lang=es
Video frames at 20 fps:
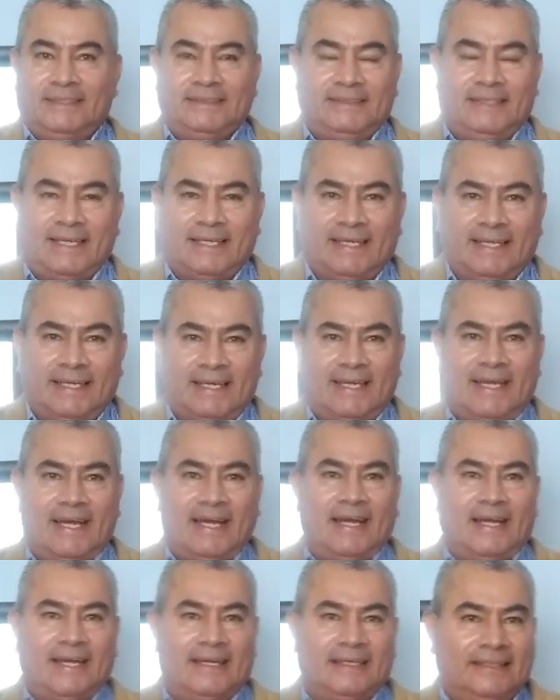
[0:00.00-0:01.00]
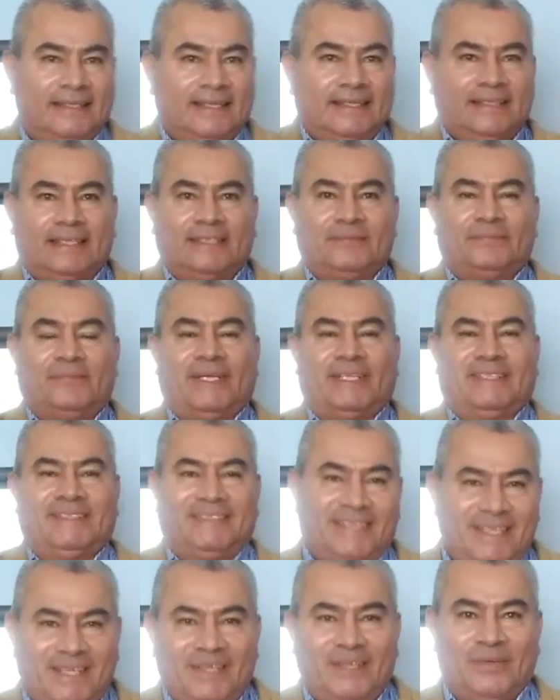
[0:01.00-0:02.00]
ya que la del
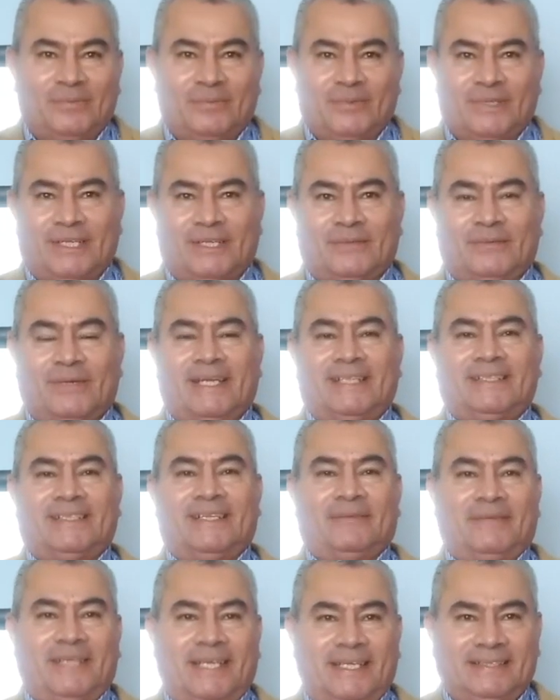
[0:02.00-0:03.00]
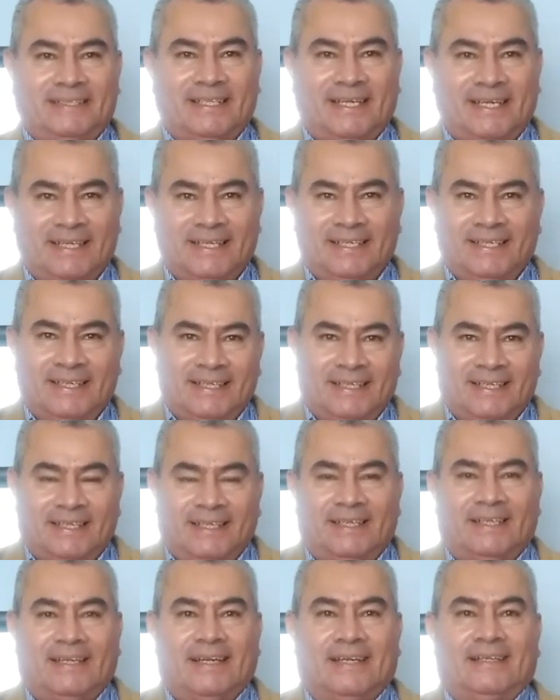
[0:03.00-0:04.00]
desprestigio por el cual atraviesa
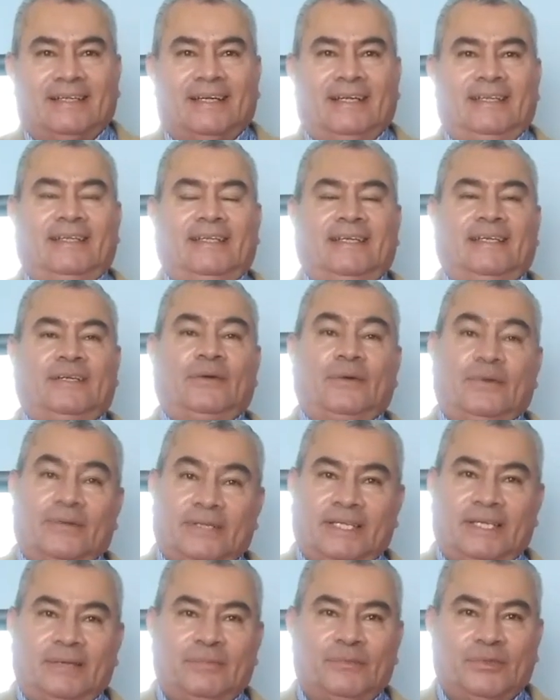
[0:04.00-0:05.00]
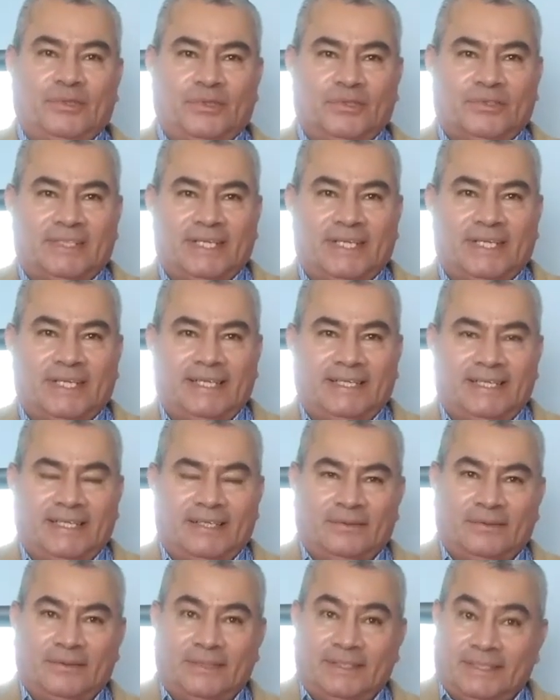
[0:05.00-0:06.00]
el alcalde Gorky Muñoz
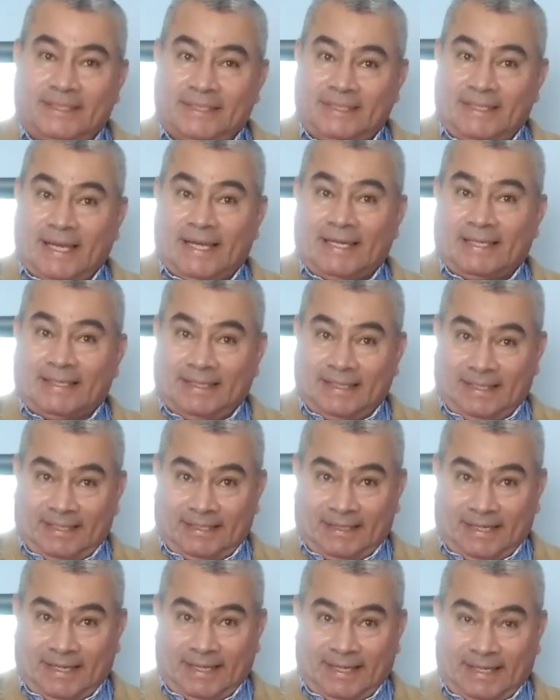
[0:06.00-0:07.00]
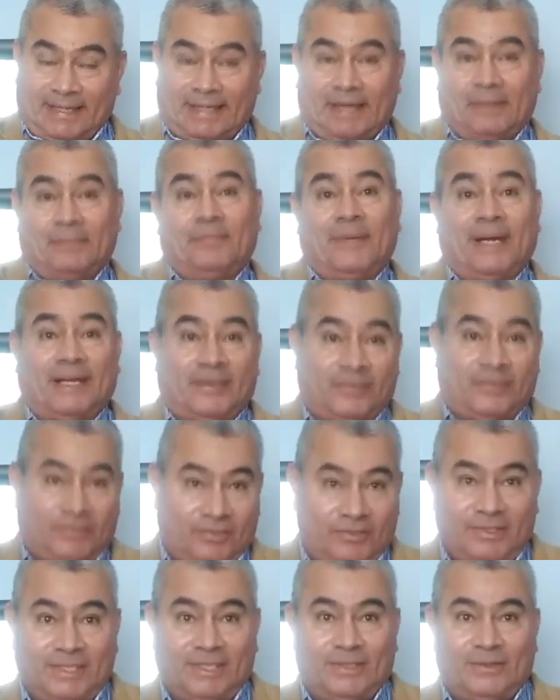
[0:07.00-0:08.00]
Calderón, al que reemplazó
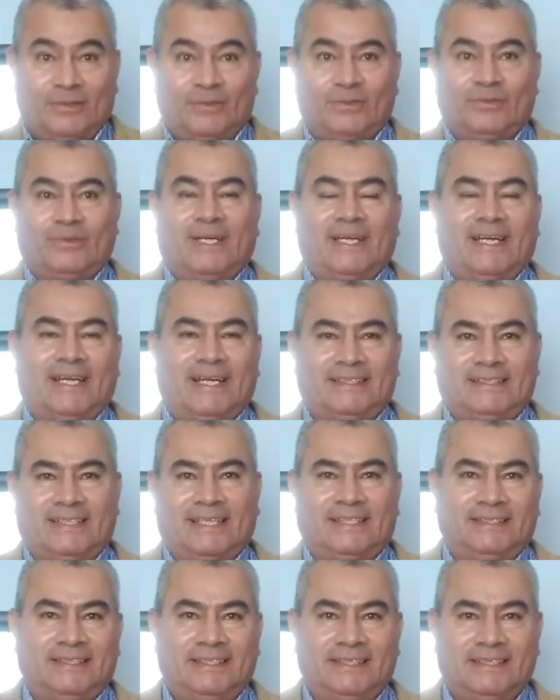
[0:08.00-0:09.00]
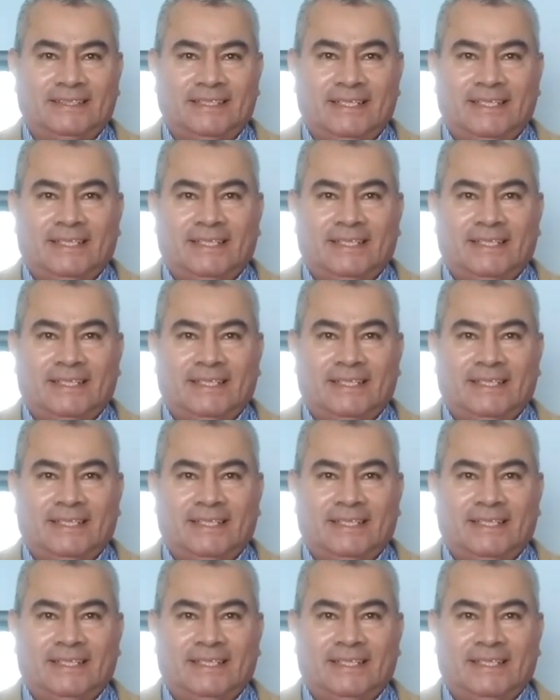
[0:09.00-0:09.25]
incluso a Lara Sánchez,